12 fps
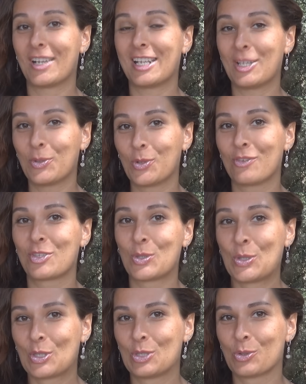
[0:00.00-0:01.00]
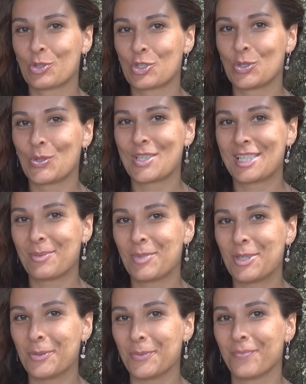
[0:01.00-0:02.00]
Фалию и всю ее дружную
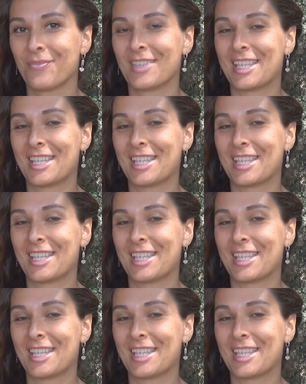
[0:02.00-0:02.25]
семью.